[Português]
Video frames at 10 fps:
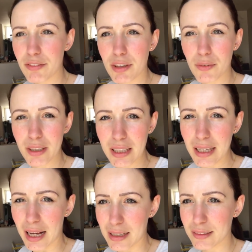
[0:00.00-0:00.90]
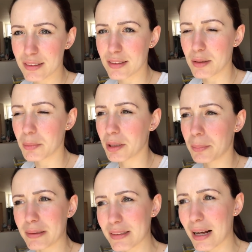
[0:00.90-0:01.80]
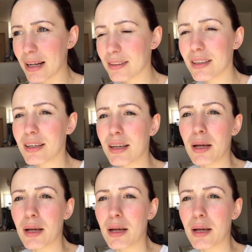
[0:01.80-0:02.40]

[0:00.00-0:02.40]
veio aqui em casa semana passada